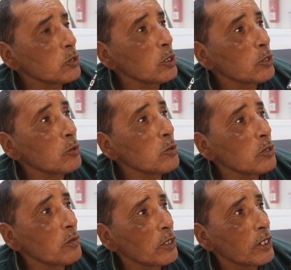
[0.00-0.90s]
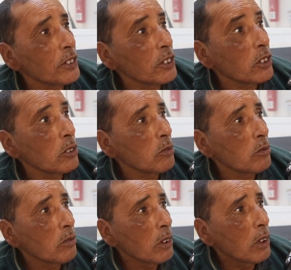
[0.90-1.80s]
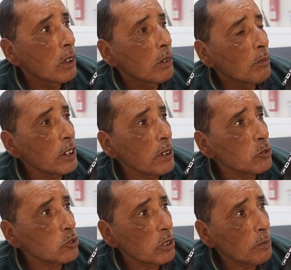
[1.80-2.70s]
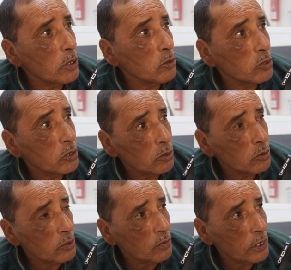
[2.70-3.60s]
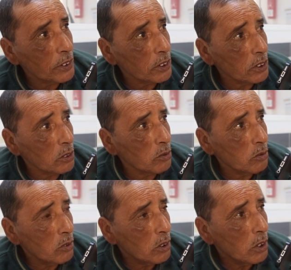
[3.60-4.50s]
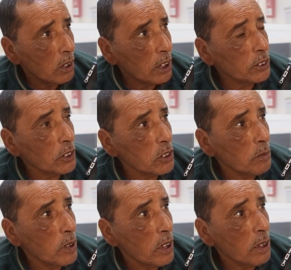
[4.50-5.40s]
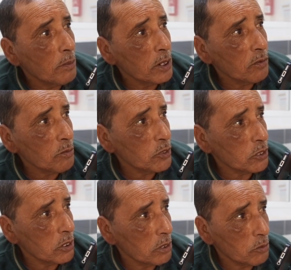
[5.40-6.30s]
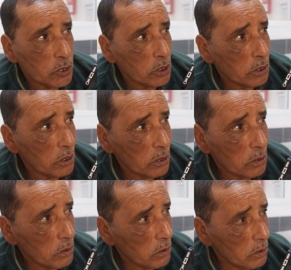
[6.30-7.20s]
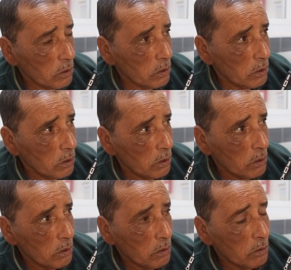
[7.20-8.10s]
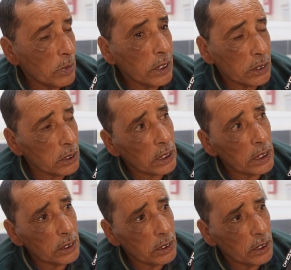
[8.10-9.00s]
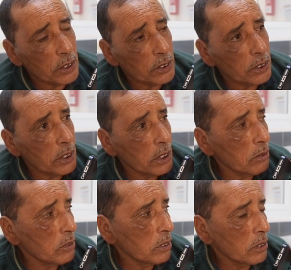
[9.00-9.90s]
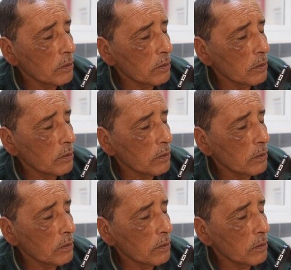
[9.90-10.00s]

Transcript: وصلت نوزن في 30 كيلو من 75 وصلت نوزن في 30 كيلو قعدت تقريبا عام يعني في مستير مش هني راه من بعد كل حالة اللي هني حاولنا